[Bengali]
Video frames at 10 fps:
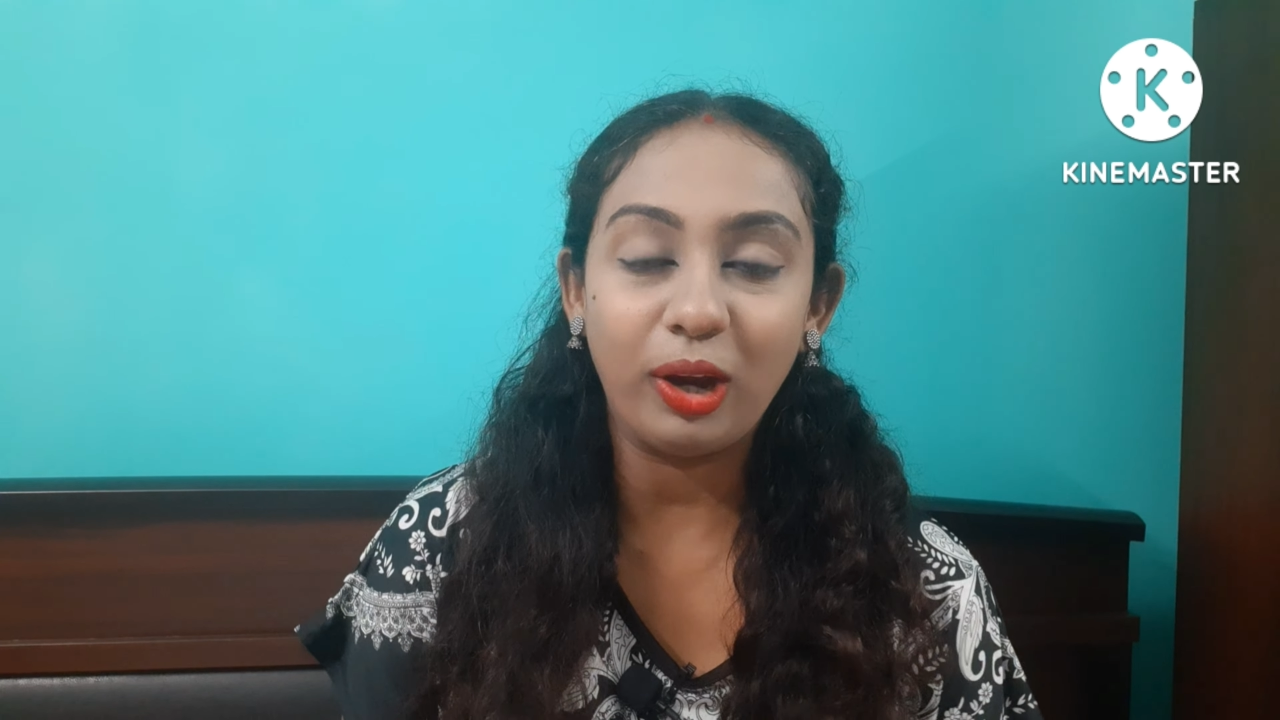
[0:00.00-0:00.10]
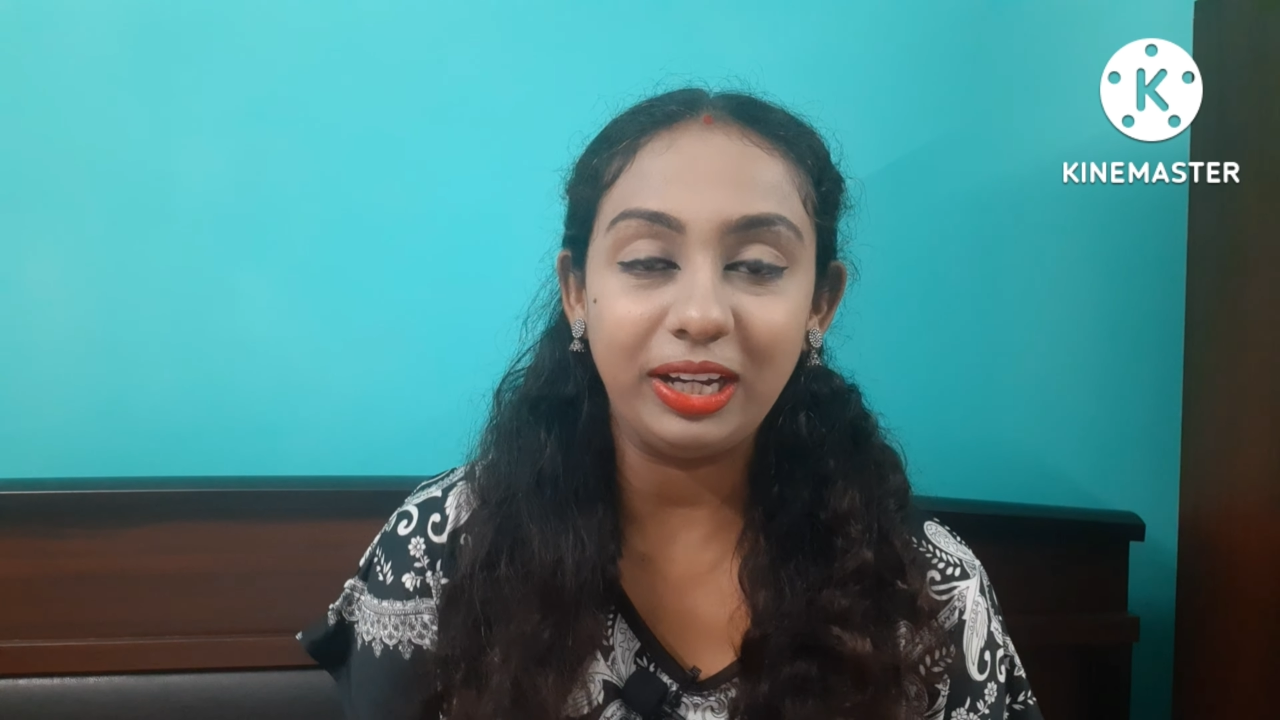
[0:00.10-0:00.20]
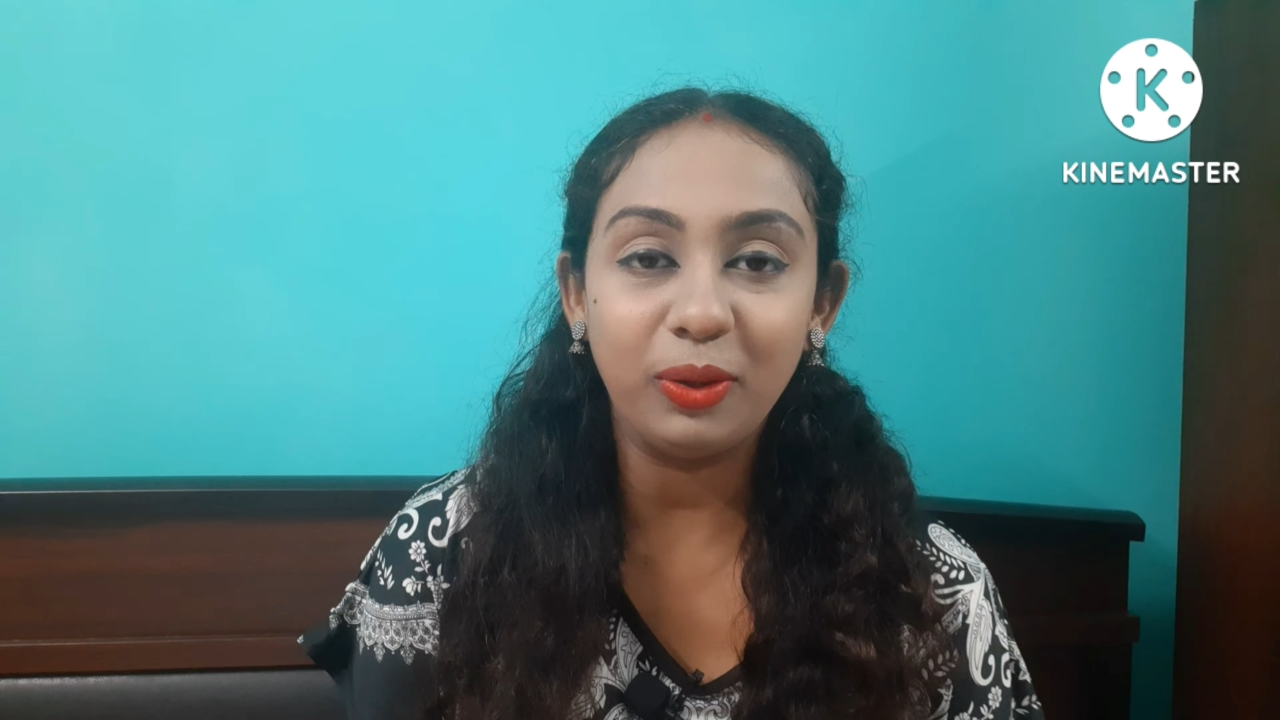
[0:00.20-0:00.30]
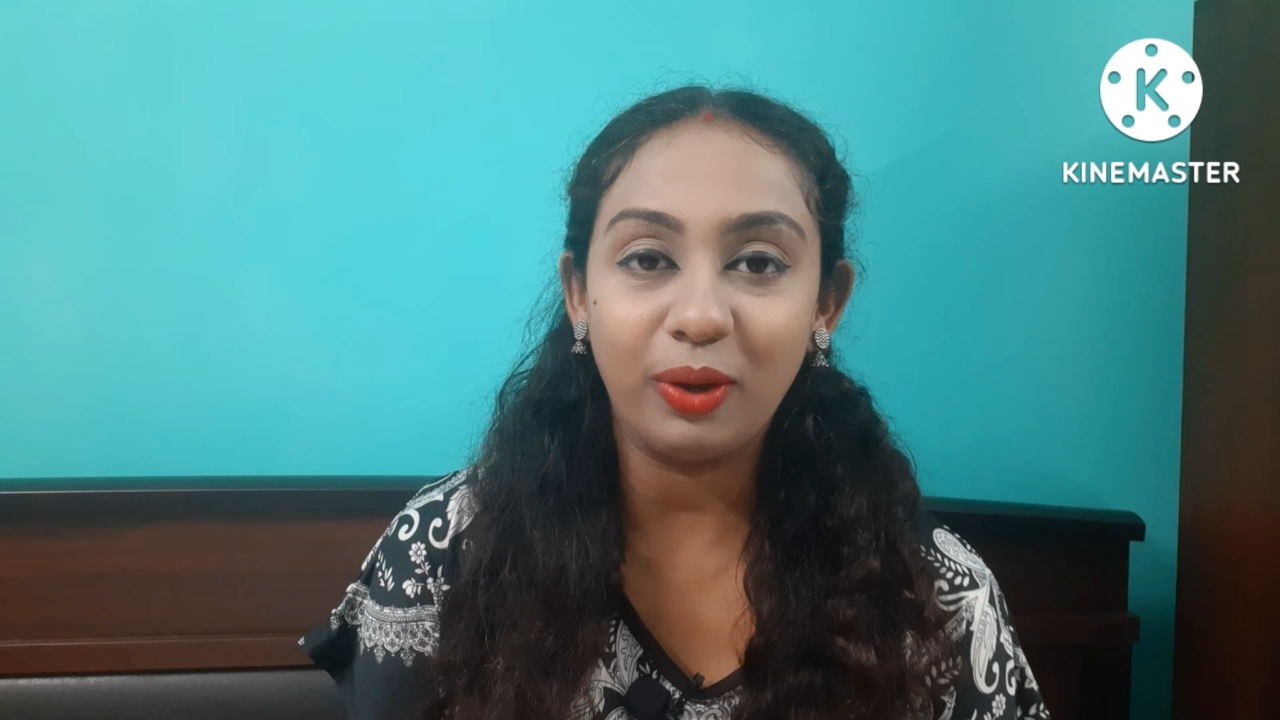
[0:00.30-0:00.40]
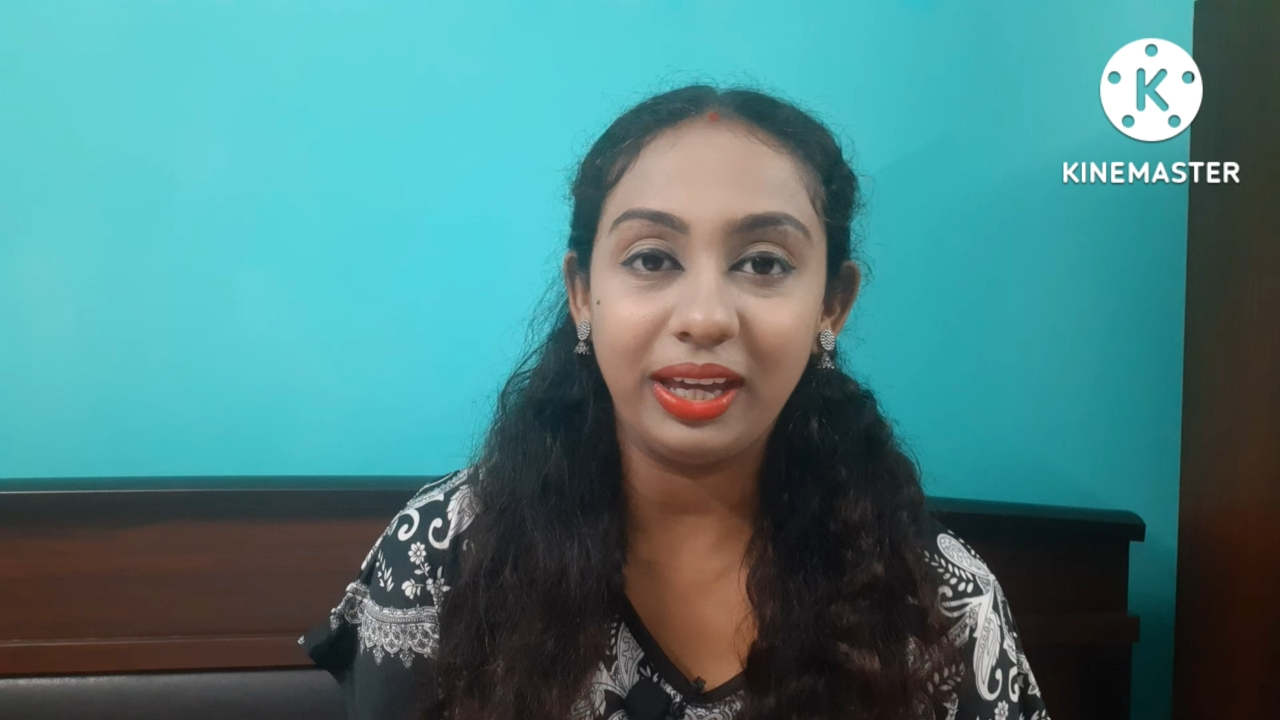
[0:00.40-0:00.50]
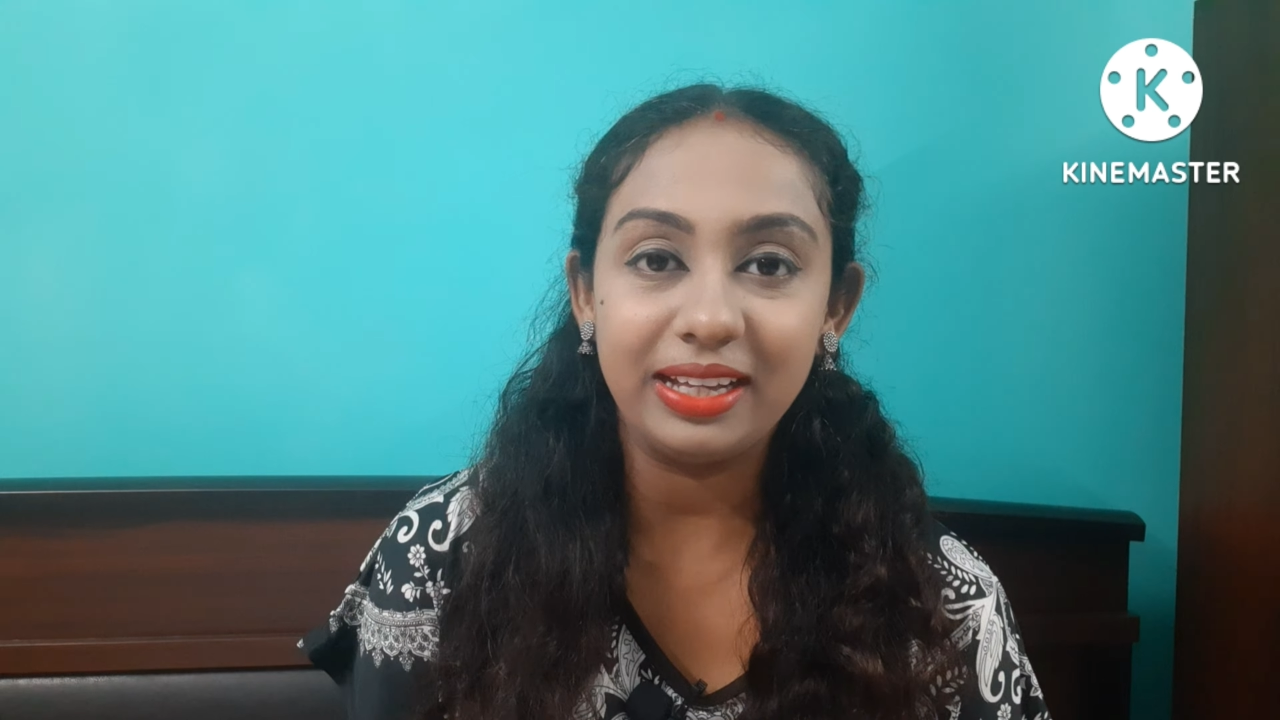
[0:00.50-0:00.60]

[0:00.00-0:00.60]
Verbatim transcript: অয়েলি হয়ে